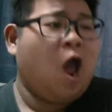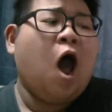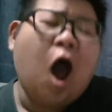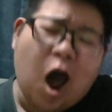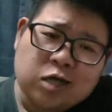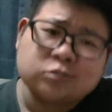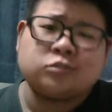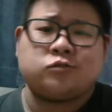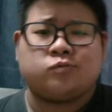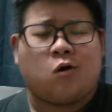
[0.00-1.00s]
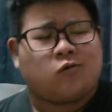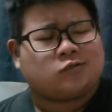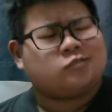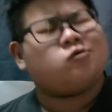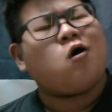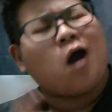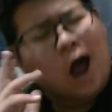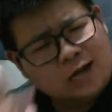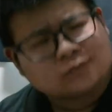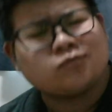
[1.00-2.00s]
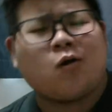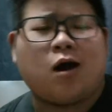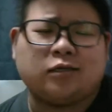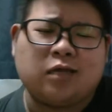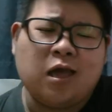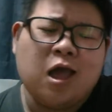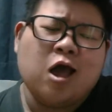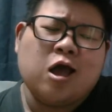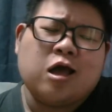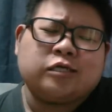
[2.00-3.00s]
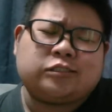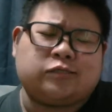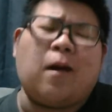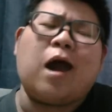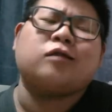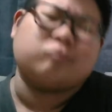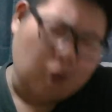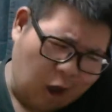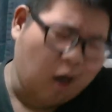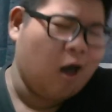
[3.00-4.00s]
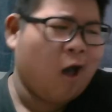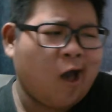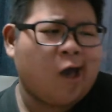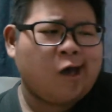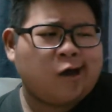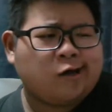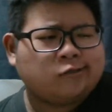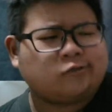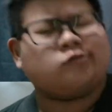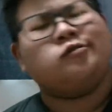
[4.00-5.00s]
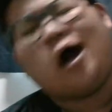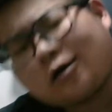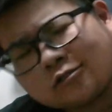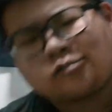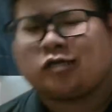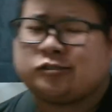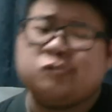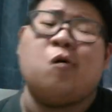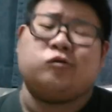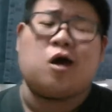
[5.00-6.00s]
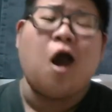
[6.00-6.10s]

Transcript: 半ズボン、昨日半ズボン履いてしまった。それでなくしてしもうた。